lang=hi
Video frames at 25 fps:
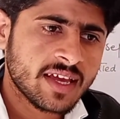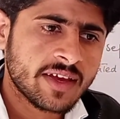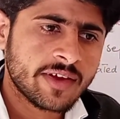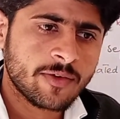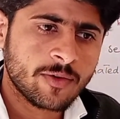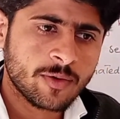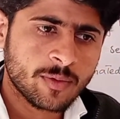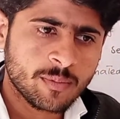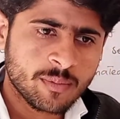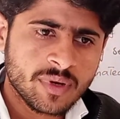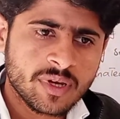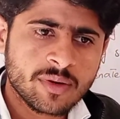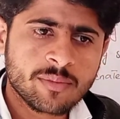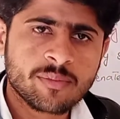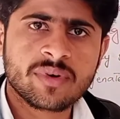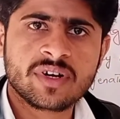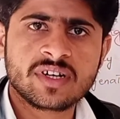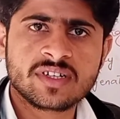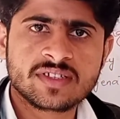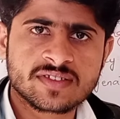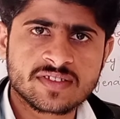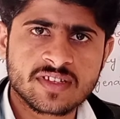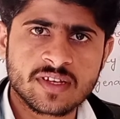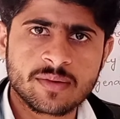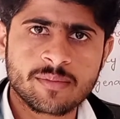ह्यूमिंग
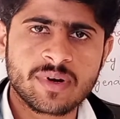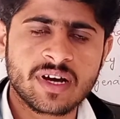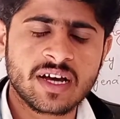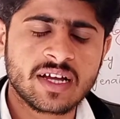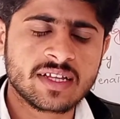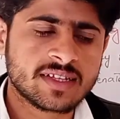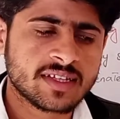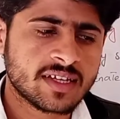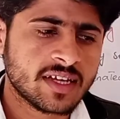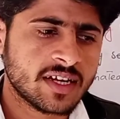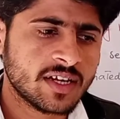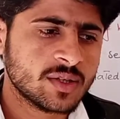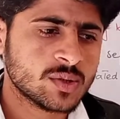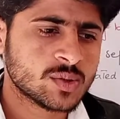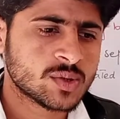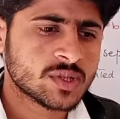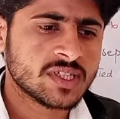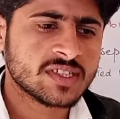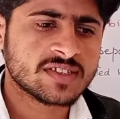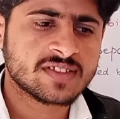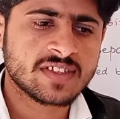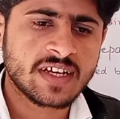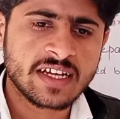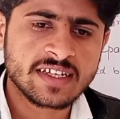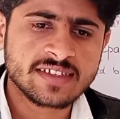बर्ड्स की बात करें उसका
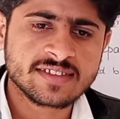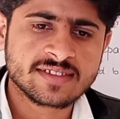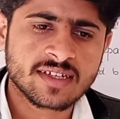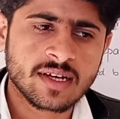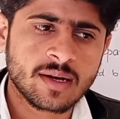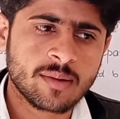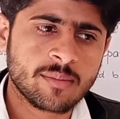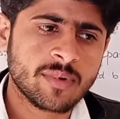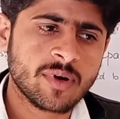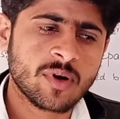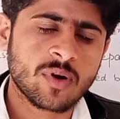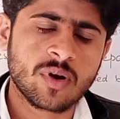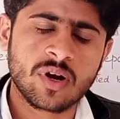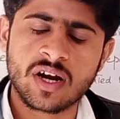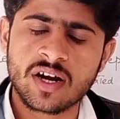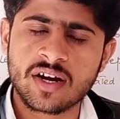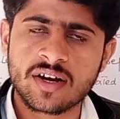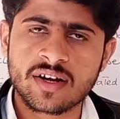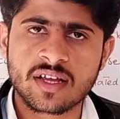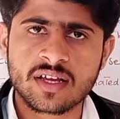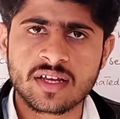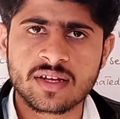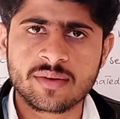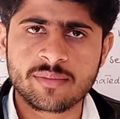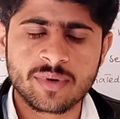साइज़ कम है और हार्ट
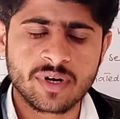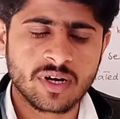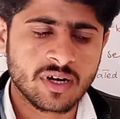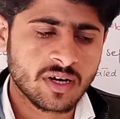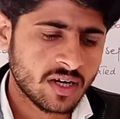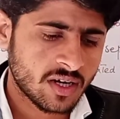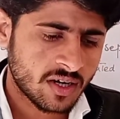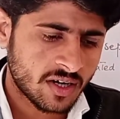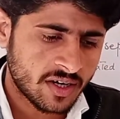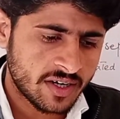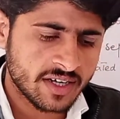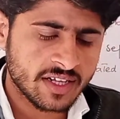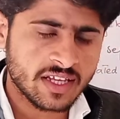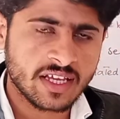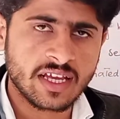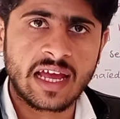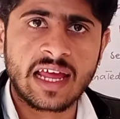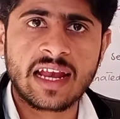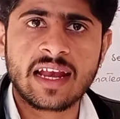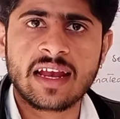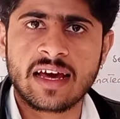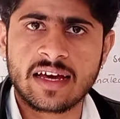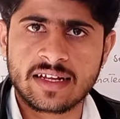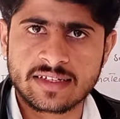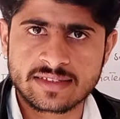की हार्ट क्या है
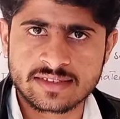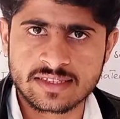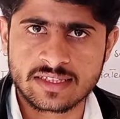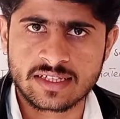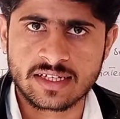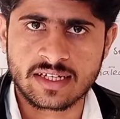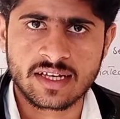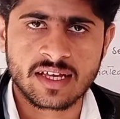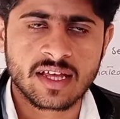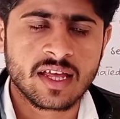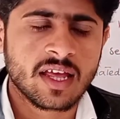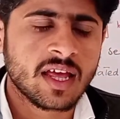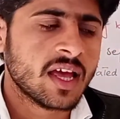लार्जर है